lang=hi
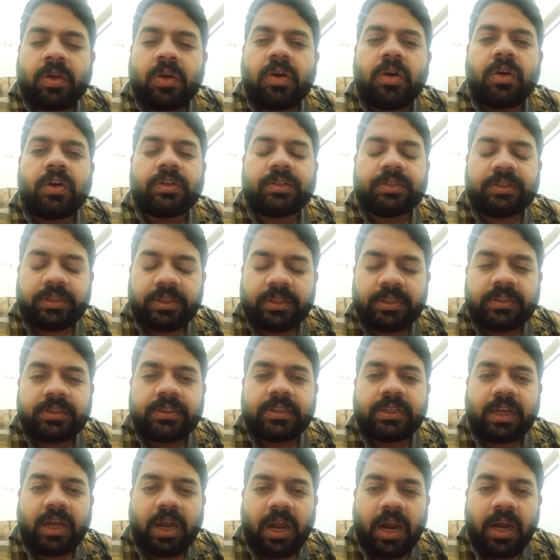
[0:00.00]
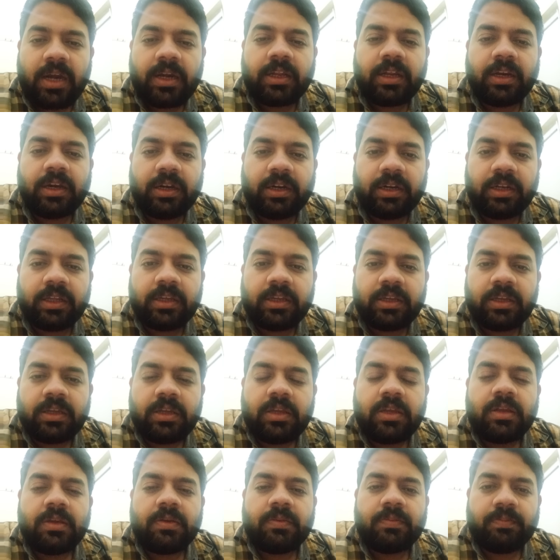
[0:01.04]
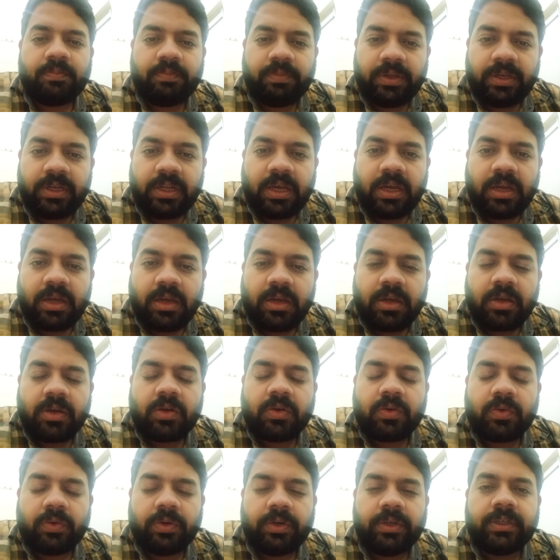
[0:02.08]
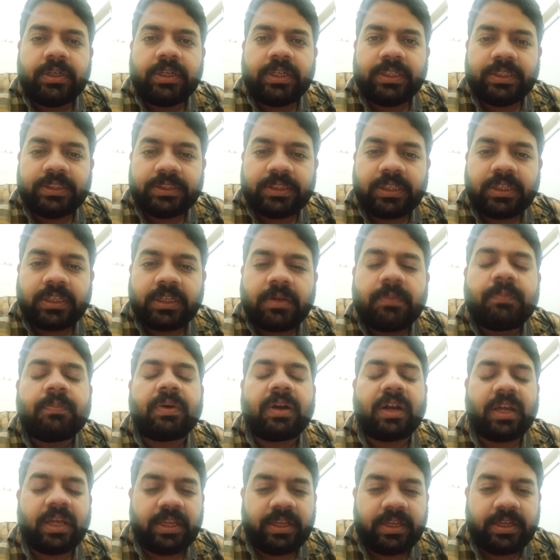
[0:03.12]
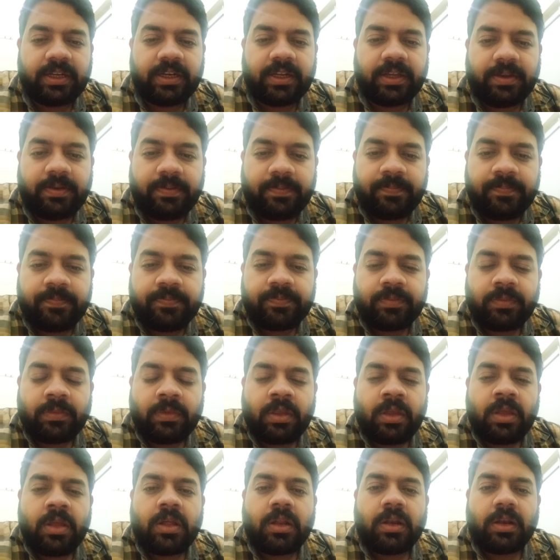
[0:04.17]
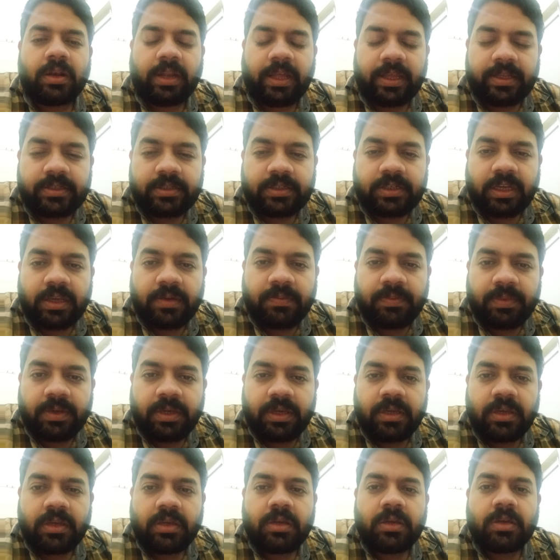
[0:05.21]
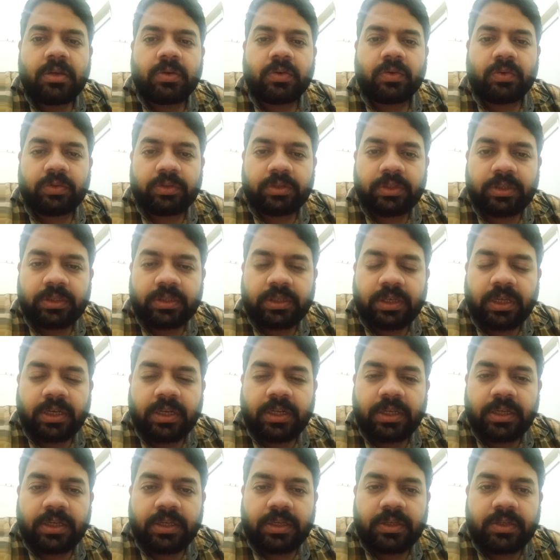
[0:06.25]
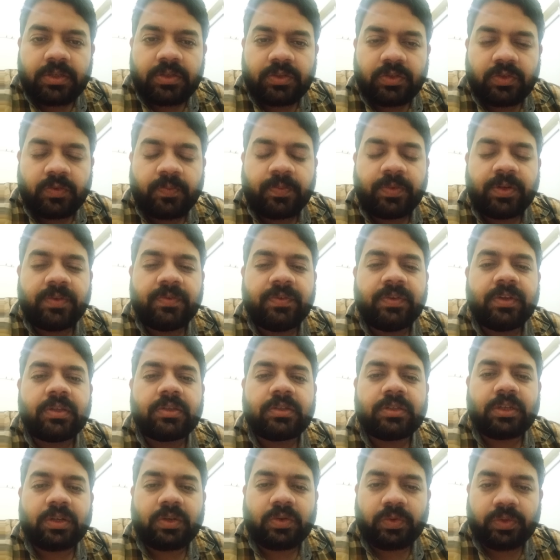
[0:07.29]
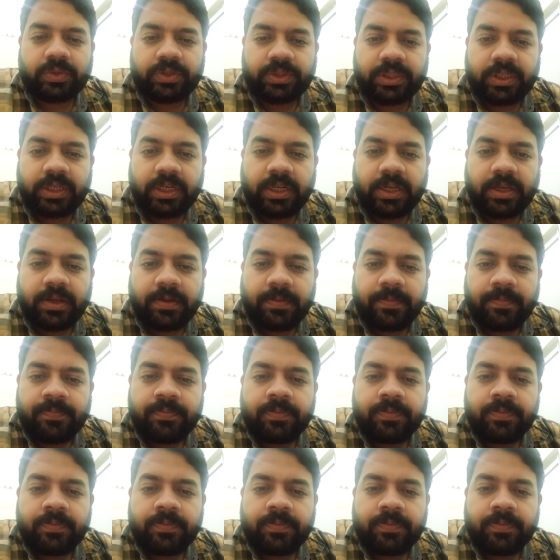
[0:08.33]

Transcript: और छः से आठ घंटे बिना कोई टेंशन के पढ़ाई करें लास्ट टाइम में कोशिश करें जो प्रीवियस ईयर क्वेश्चन है